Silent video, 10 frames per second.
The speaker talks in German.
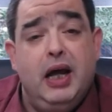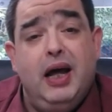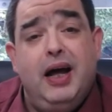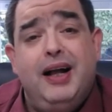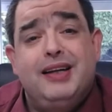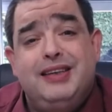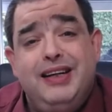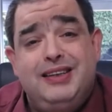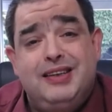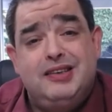Als
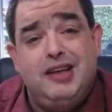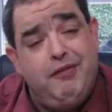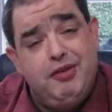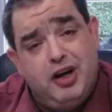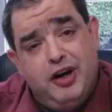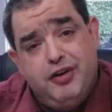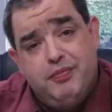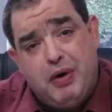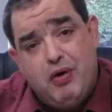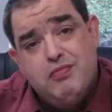nächstes darf ich einen
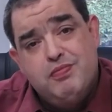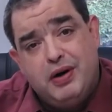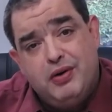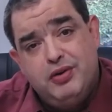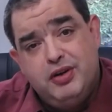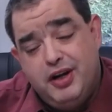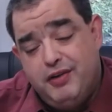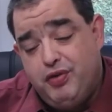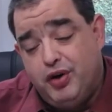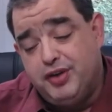Baum bauen, der
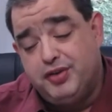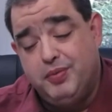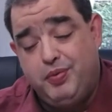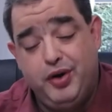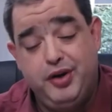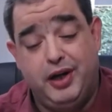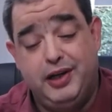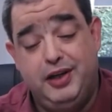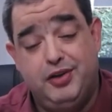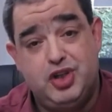vor das Gebäude an
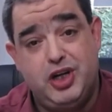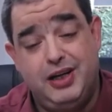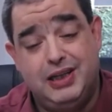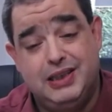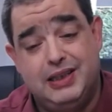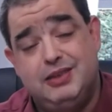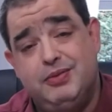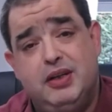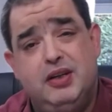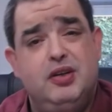diese Stelle gesetzt
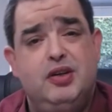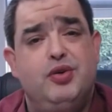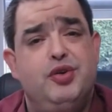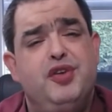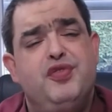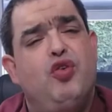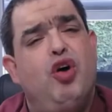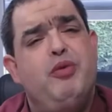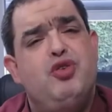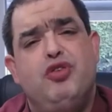wird. Und ich freue
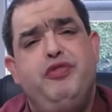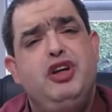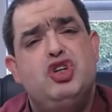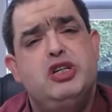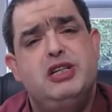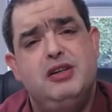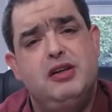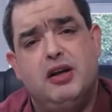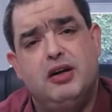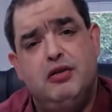mich schon wie ein Schnitzel
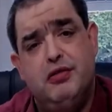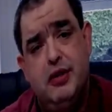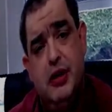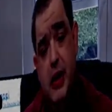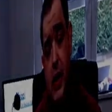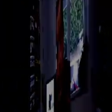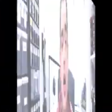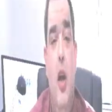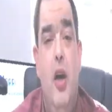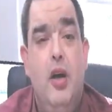darauf.
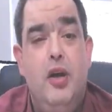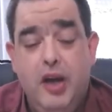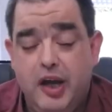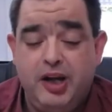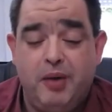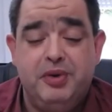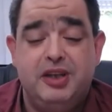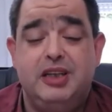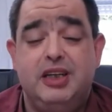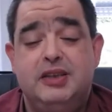Ja, ich habe
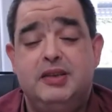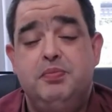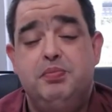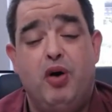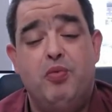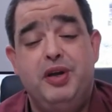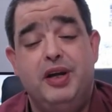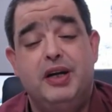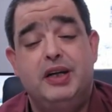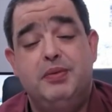jetzt diesen Baum
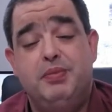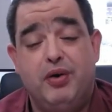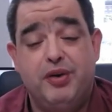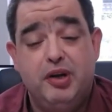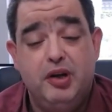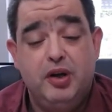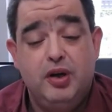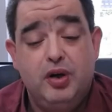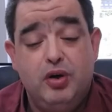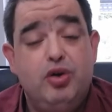hier gebaut.
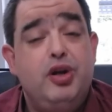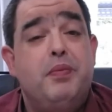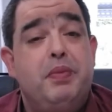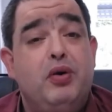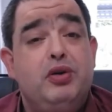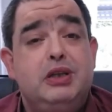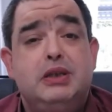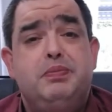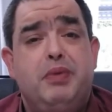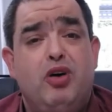Und der Bau
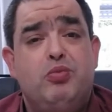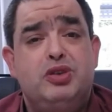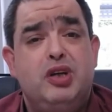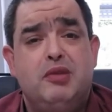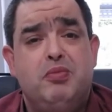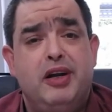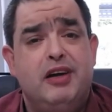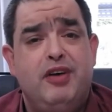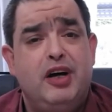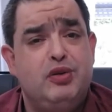dieses Baumes hat meine
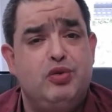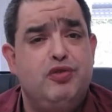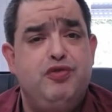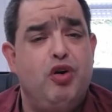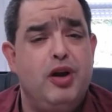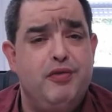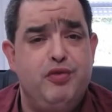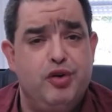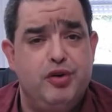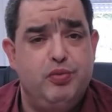Erwartungen voll
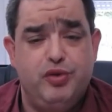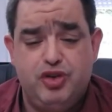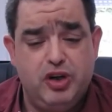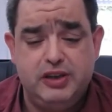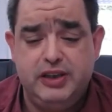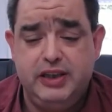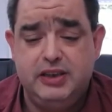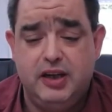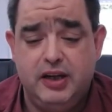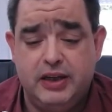erfüllt. Muss ich ganz ehrlich
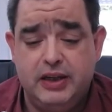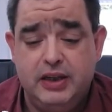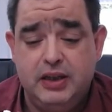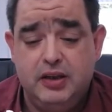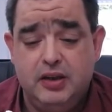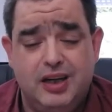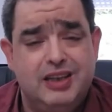sagen, es